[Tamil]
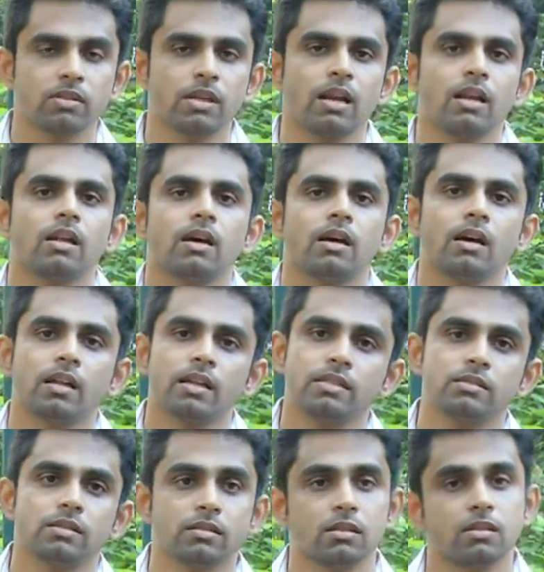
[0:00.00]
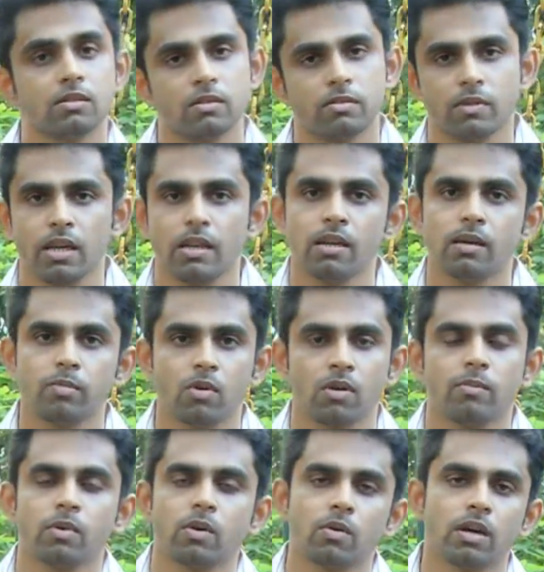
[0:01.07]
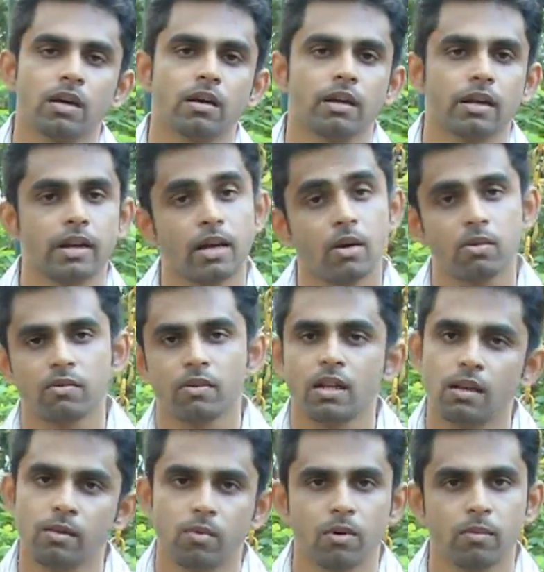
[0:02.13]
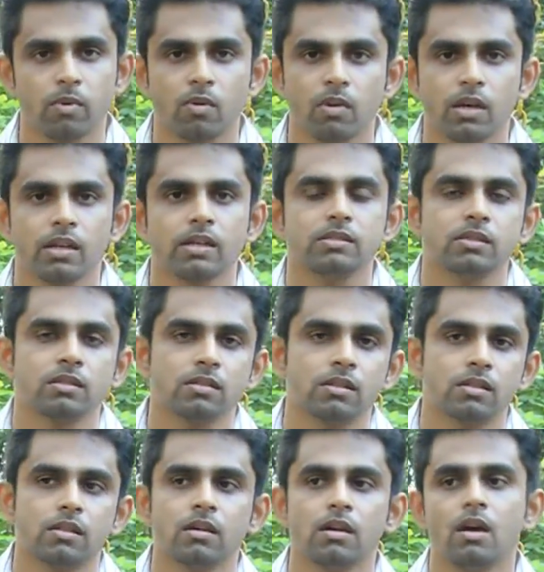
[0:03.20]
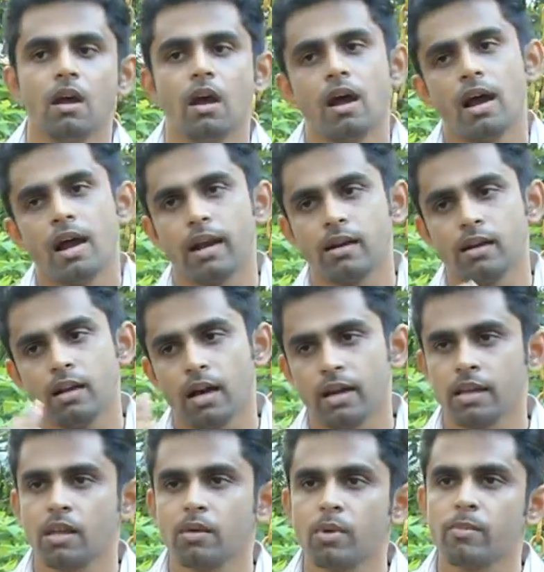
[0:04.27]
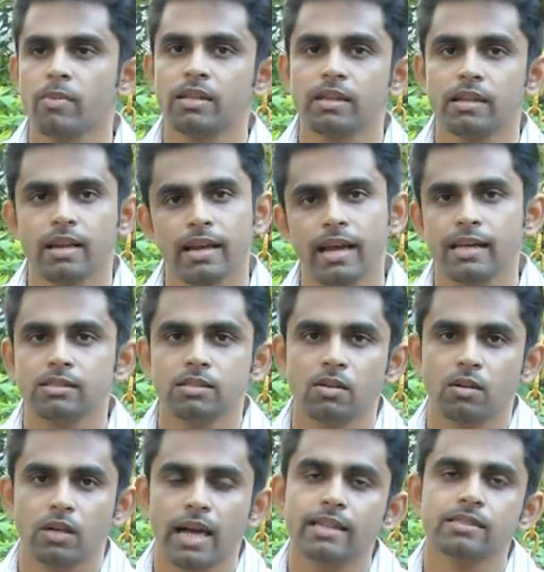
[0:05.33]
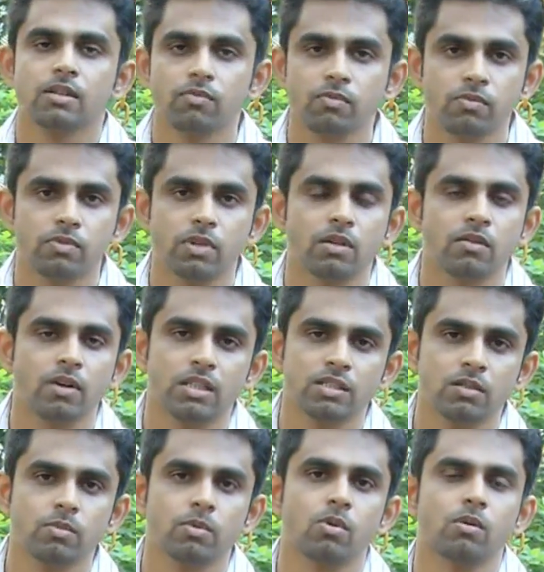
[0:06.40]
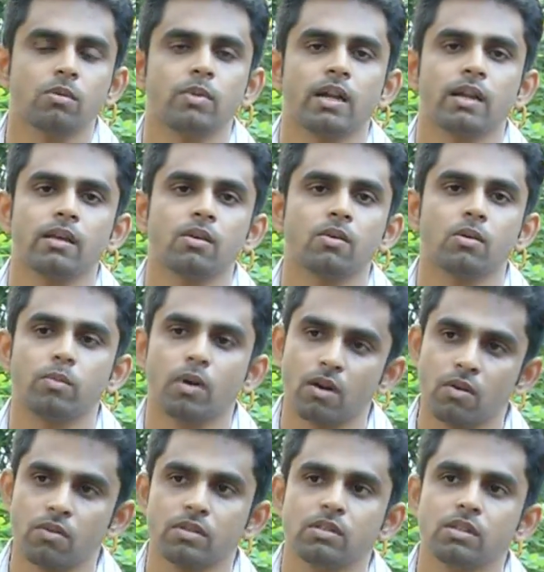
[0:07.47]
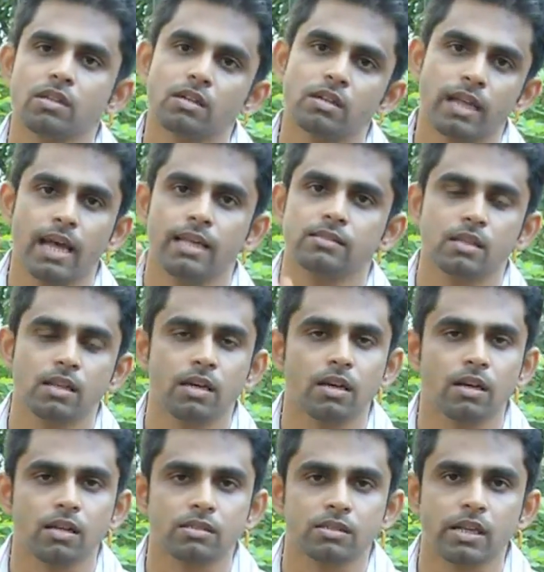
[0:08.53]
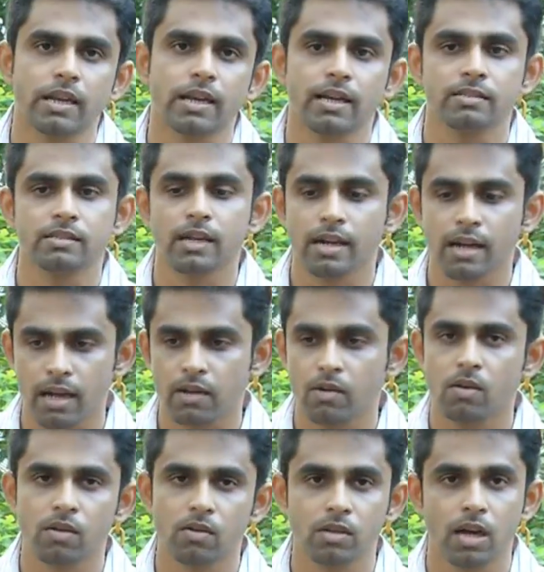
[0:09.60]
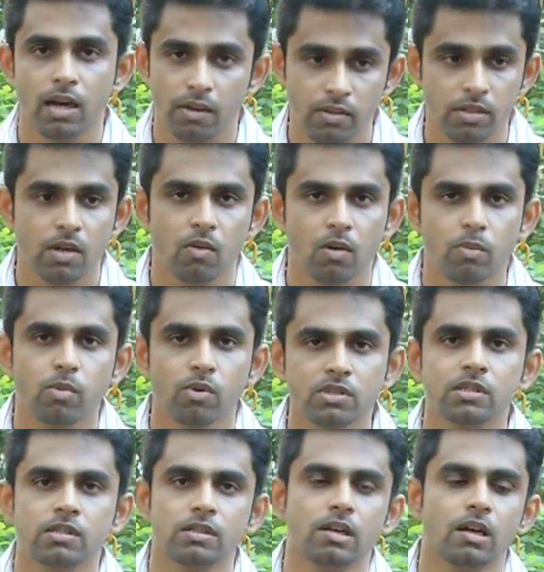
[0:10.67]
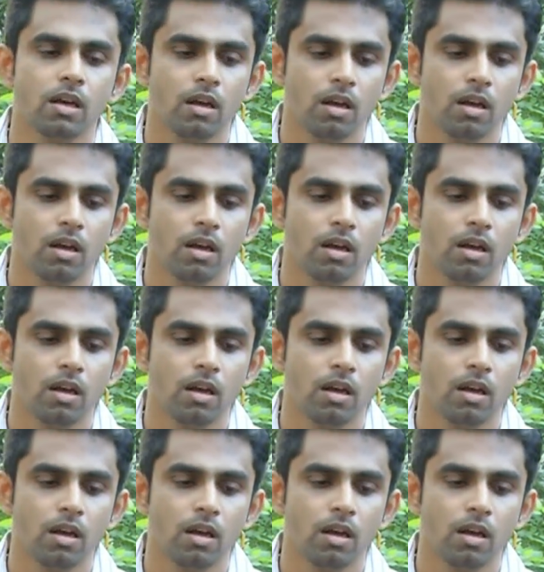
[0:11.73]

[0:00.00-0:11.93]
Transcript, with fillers: வந்து நல்ல ரீச் இருந்தது வெளியில் போனப்போ கூட இந்தியா விட்டு வெளியில் போனப்போ கூட ரீச் இருந்தது அண்ட் அங்கேயுமே பார்த்தீங்கன்னா கேங்ஸ் ஆஃப் கேங்ஸ் ஆஃப் வாசி போடுற மாதிரி ஒரு படம் வந்து கேன்ஸில் ஸ்க்ரீன் ஆச்சு அண்ட் அங்கே அங்கே வந்து அவங்களுக்கு பிடிச்சது